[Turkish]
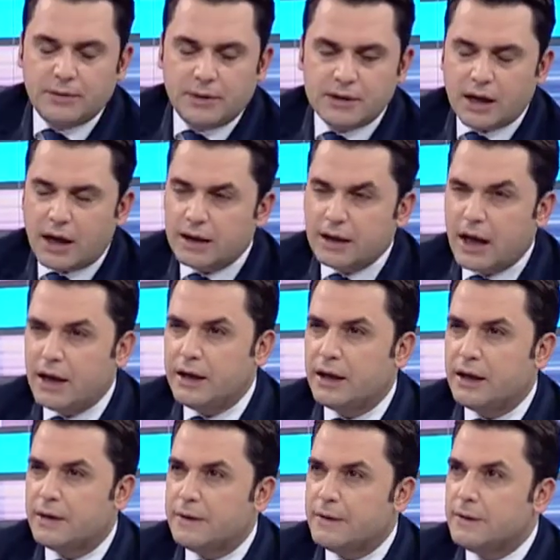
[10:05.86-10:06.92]
mesela? Yani
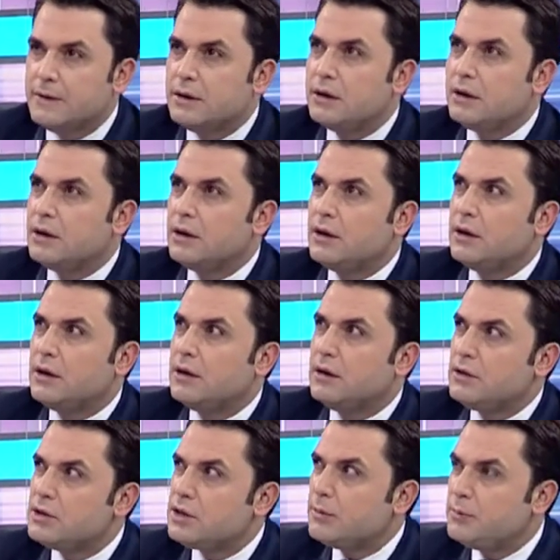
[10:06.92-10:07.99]
e,
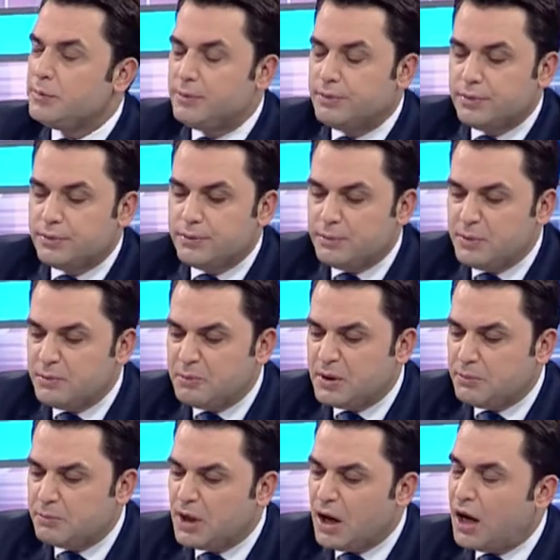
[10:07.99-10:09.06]
işte... Bir,
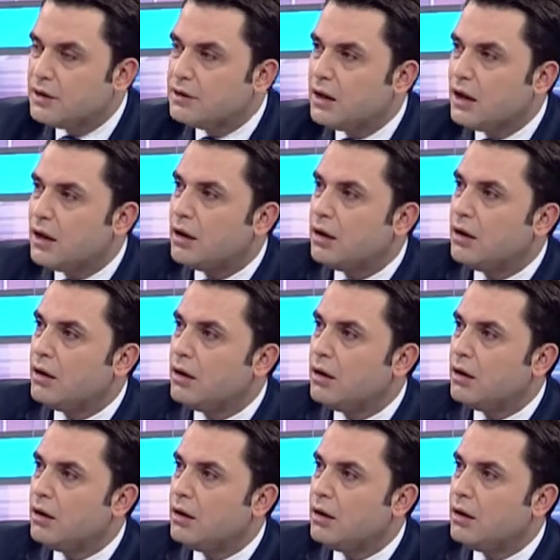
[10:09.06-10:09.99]
İktidar bir anda... şehvetiyle